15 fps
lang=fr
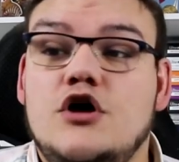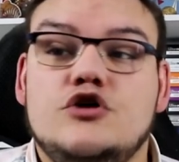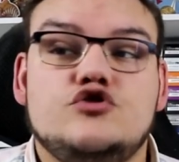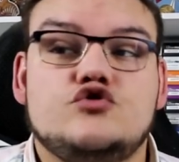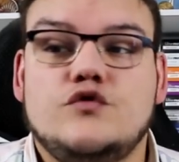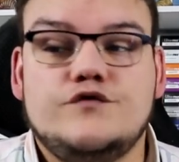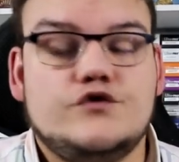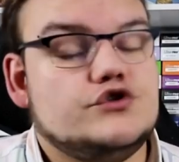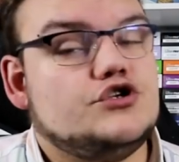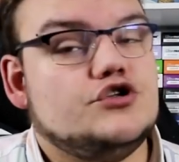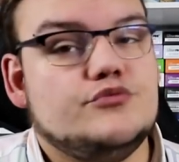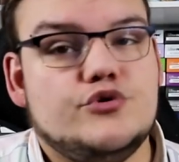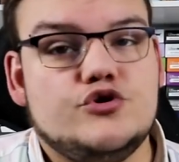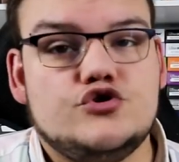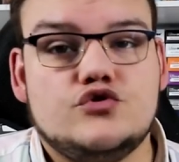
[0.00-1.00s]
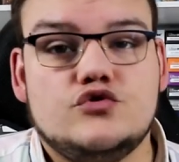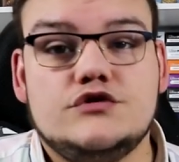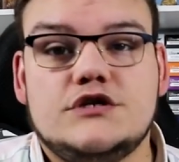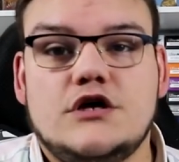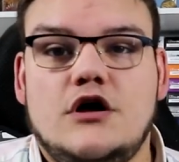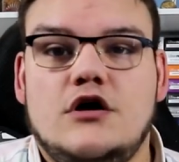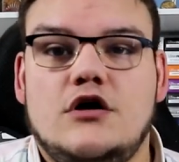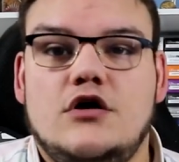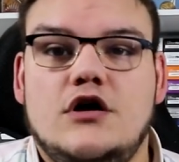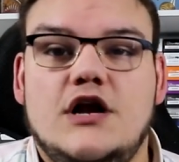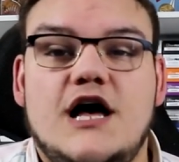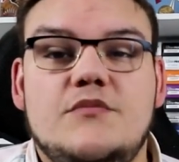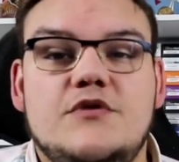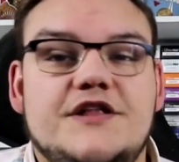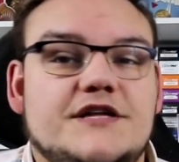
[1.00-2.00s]
Je trouve que c'est une bonne chose. Euh,
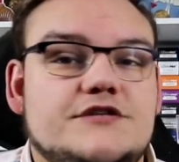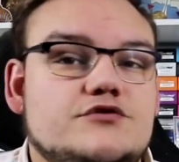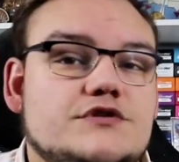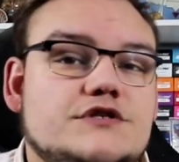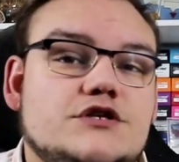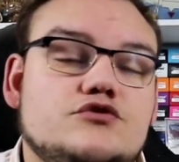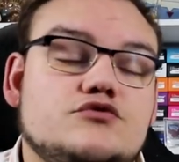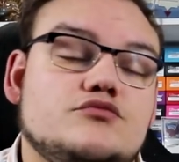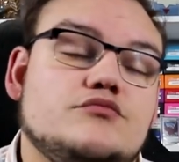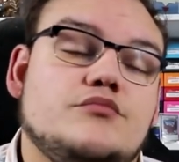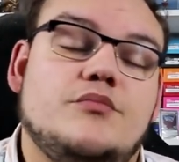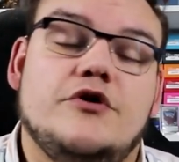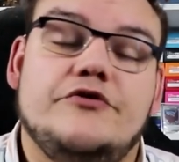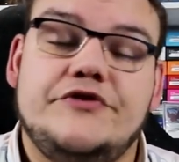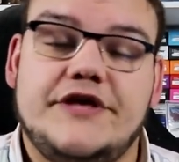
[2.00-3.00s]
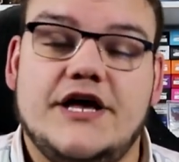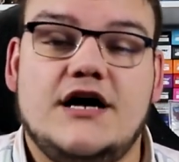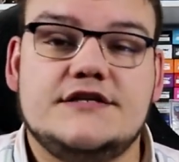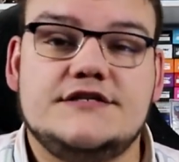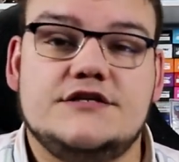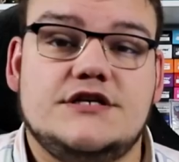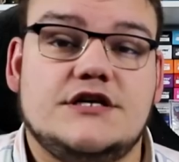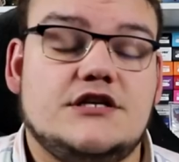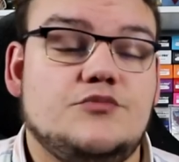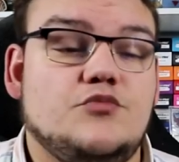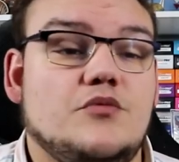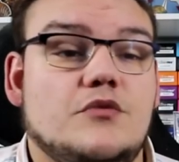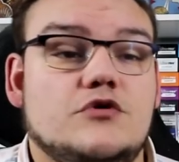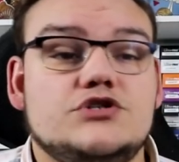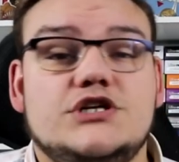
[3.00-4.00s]
Ablinatus, c'est une bonne carte. C'est une carte qui peut
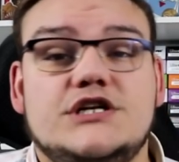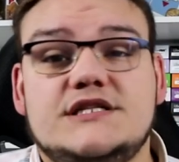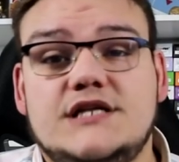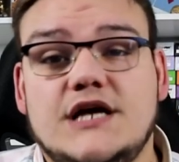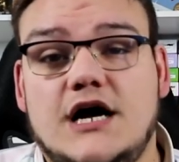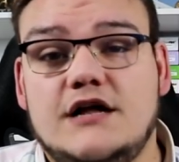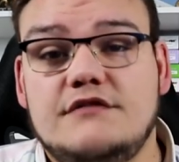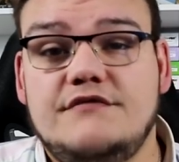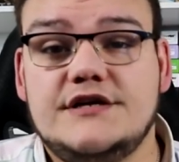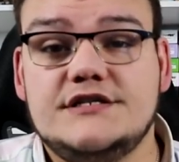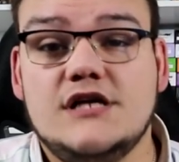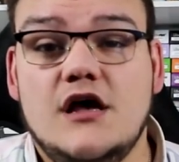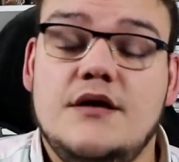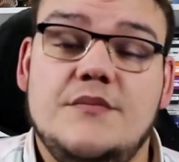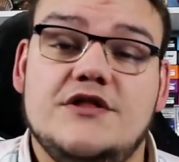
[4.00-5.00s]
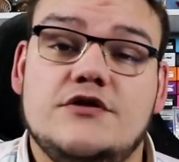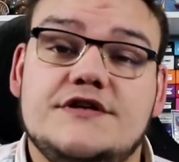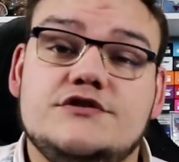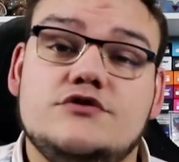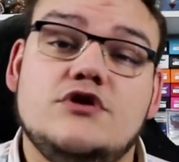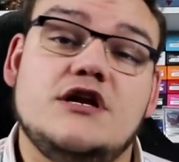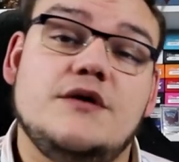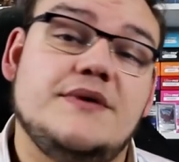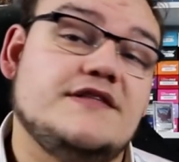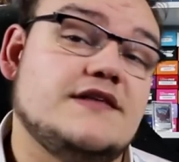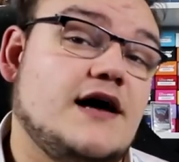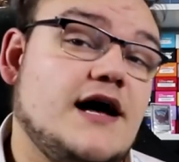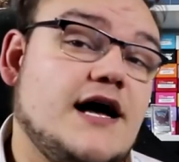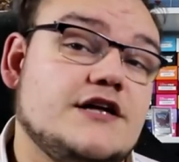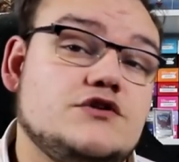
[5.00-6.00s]
manger les terrains adverses. Maintenant, est-ce que dans la
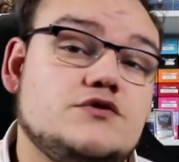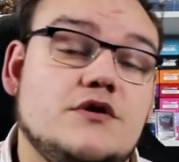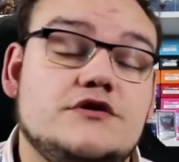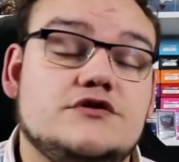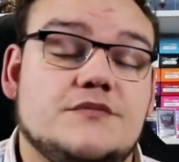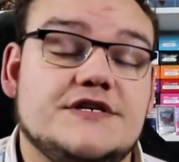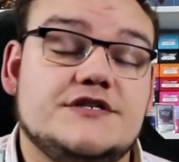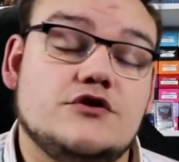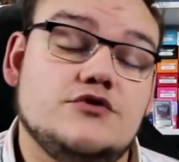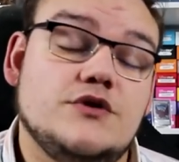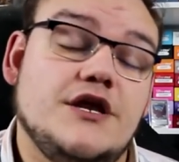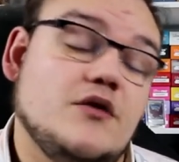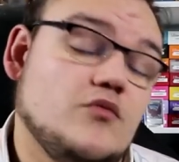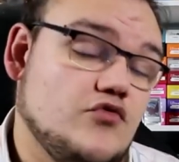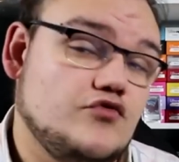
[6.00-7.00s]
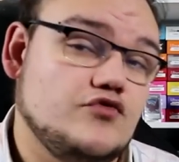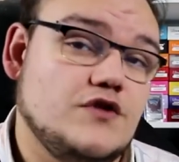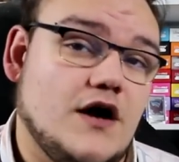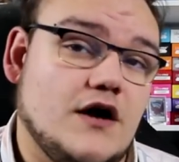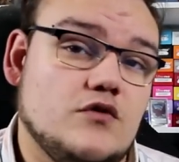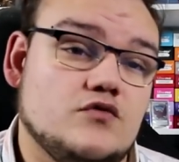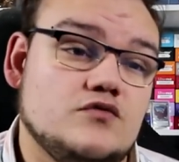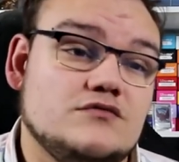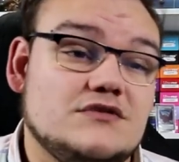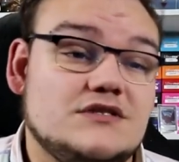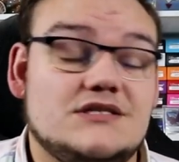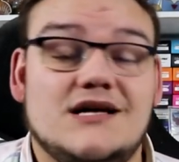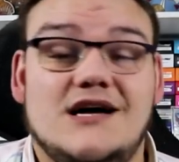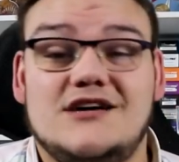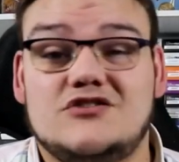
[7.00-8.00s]
méta actuelle sur Master Duel, il y a beaucoup de dragons
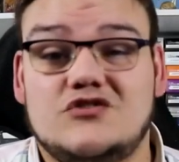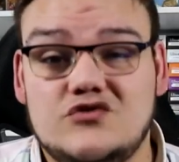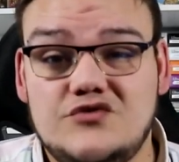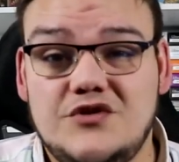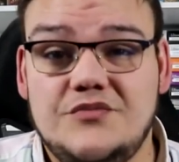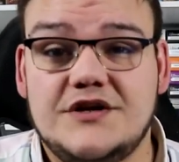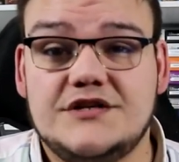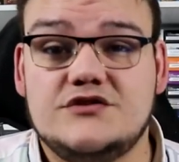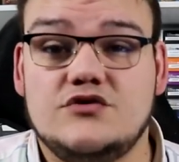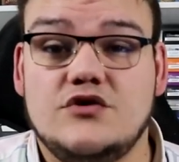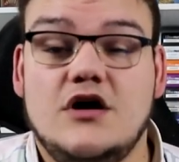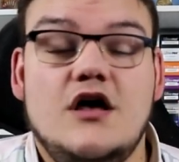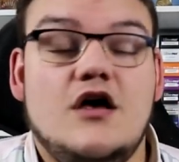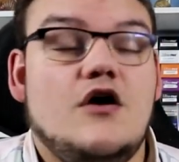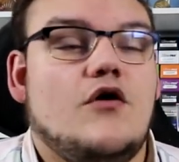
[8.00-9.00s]
Ça, j'en suis pas sûr.